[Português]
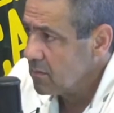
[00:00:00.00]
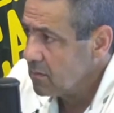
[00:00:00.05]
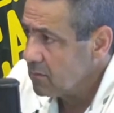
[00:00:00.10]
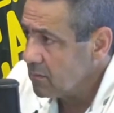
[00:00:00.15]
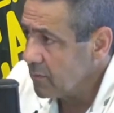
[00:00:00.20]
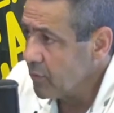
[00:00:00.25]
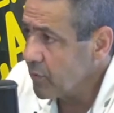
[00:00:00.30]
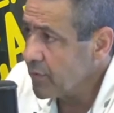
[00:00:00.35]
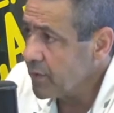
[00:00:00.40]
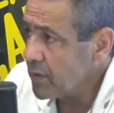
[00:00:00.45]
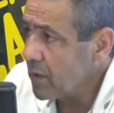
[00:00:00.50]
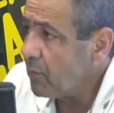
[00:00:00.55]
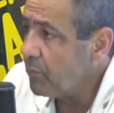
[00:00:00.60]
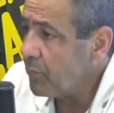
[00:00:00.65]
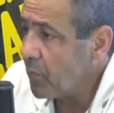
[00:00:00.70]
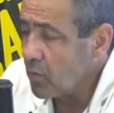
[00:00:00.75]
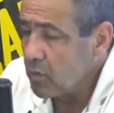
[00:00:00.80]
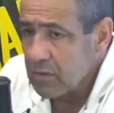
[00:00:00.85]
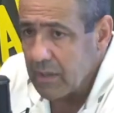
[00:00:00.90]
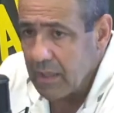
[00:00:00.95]
tá Vamos certo. cuidar um
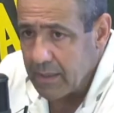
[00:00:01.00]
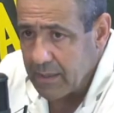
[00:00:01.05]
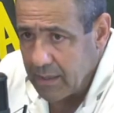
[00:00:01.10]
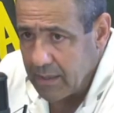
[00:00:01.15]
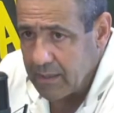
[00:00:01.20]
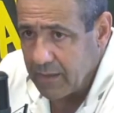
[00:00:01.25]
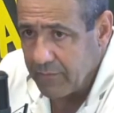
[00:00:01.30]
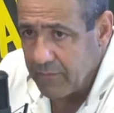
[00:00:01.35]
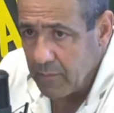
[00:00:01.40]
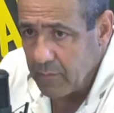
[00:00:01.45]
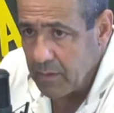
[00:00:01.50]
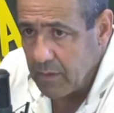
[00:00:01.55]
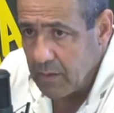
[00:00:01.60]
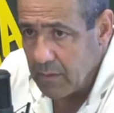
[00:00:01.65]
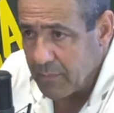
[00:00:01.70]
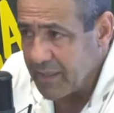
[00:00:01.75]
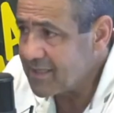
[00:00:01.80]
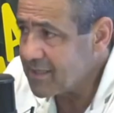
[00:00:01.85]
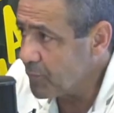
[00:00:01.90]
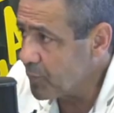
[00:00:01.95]
pouco da, da, da,
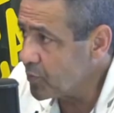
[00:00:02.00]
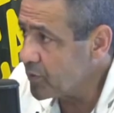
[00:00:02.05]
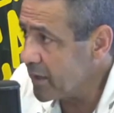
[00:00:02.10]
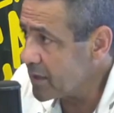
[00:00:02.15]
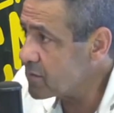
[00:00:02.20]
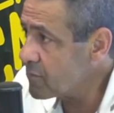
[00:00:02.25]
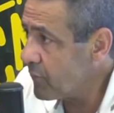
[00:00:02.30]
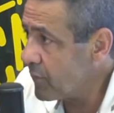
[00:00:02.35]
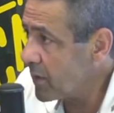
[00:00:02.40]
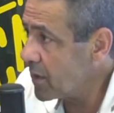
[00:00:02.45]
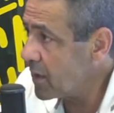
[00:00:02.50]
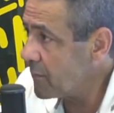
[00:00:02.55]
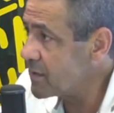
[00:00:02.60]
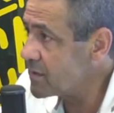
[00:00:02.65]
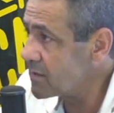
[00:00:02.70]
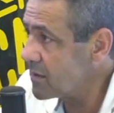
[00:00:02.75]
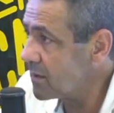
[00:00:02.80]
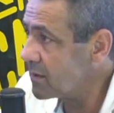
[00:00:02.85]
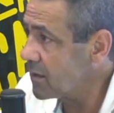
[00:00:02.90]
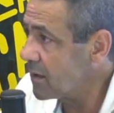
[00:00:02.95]
família. Mas se pudesse, eu ficaria
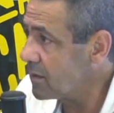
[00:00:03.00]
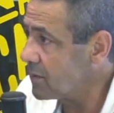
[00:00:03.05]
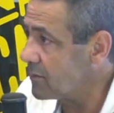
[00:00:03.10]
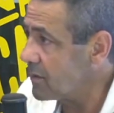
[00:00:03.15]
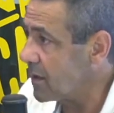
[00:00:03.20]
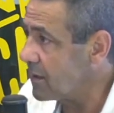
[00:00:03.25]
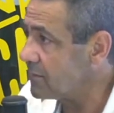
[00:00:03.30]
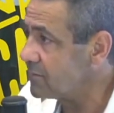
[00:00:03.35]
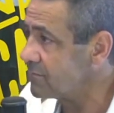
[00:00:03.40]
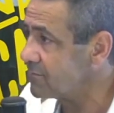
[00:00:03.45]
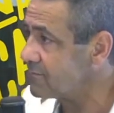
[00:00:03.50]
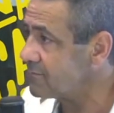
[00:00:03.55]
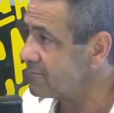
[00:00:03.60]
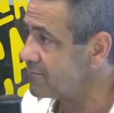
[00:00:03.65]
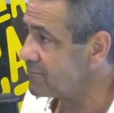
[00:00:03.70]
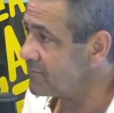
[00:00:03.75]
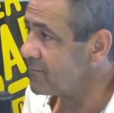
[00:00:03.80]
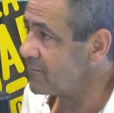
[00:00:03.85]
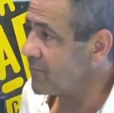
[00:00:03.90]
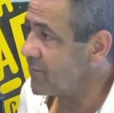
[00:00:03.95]
mais 30 anos lá.
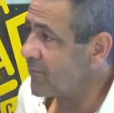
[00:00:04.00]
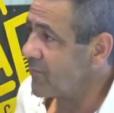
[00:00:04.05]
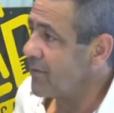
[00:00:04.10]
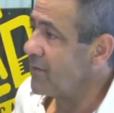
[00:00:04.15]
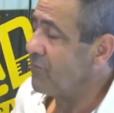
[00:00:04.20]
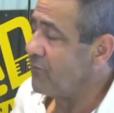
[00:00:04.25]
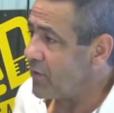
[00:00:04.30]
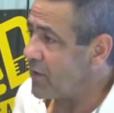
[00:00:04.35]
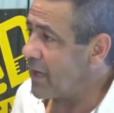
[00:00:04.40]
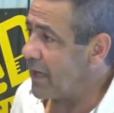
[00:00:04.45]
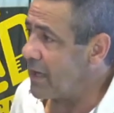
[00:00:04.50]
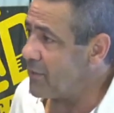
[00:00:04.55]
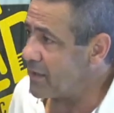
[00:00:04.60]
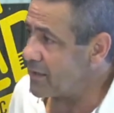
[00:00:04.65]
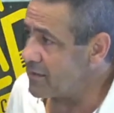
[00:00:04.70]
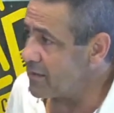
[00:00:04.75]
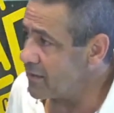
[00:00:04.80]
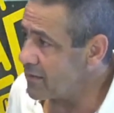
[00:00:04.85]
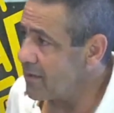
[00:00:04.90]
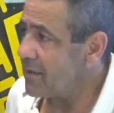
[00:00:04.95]
Ficaria mesmo? Ficaria
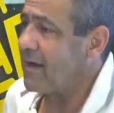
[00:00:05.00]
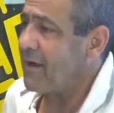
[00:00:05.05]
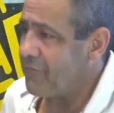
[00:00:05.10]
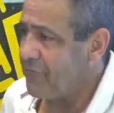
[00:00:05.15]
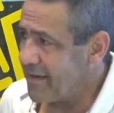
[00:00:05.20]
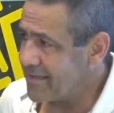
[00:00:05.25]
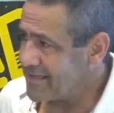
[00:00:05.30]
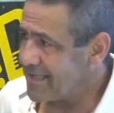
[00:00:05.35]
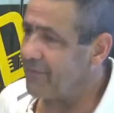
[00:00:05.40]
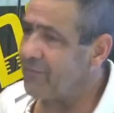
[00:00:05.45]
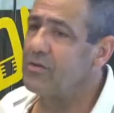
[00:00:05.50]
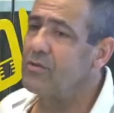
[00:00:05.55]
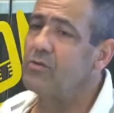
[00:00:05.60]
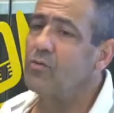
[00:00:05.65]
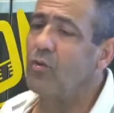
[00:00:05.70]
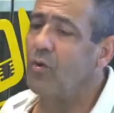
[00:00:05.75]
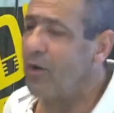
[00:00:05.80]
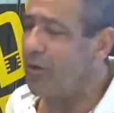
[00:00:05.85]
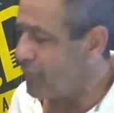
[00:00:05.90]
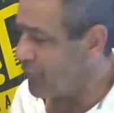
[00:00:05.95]
mais 30 anos. Afastava de
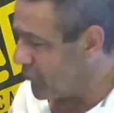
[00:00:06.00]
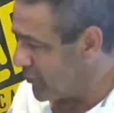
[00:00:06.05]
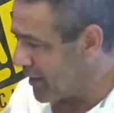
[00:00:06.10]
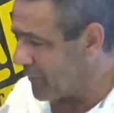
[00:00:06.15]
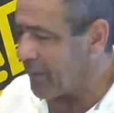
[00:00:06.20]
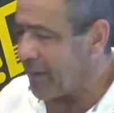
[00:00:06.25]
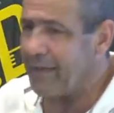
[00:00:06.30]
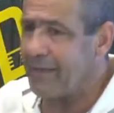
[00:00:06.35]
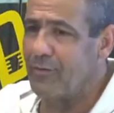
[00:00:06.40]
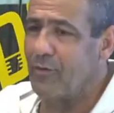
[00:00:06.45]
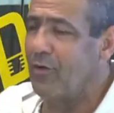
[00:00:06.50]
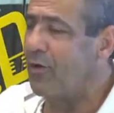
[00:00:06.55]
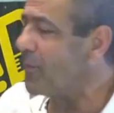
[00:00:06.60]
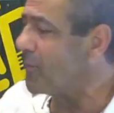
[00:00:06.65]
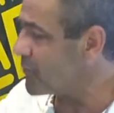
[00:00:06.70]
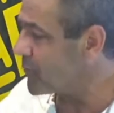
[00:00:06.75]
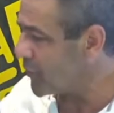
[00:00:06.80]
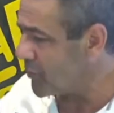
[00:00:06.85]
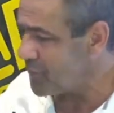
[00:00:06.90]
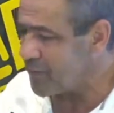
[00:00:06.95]
novo, ia para de
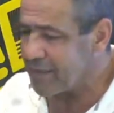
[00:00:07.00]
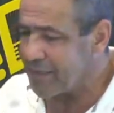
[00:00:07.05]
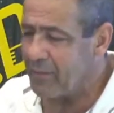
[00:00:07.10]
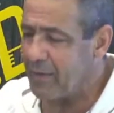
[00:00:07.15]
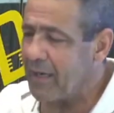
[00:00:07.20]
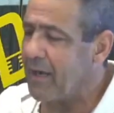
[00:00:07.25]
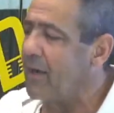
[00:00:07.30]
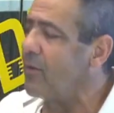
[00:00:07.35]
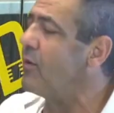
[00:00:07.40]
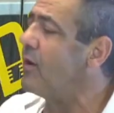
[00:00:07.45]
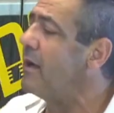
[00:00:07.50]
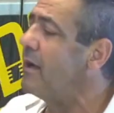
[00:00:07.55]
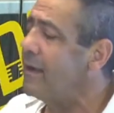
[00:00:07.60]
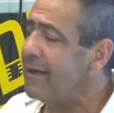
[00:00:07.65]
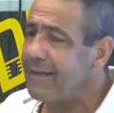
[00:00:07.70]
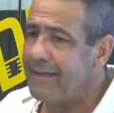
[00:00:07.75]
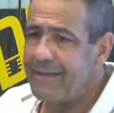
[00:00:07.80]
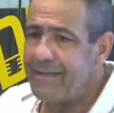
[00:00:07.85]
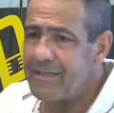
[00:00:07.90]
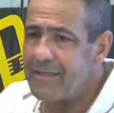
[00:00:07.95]
novo, proibia trabalhar na rua.
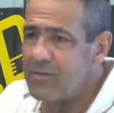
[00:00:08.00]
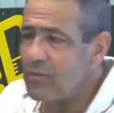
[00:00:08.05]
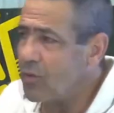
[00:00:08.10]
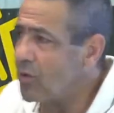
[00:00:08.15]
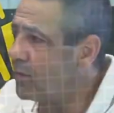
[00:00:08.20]
Passaria tudo de novo. de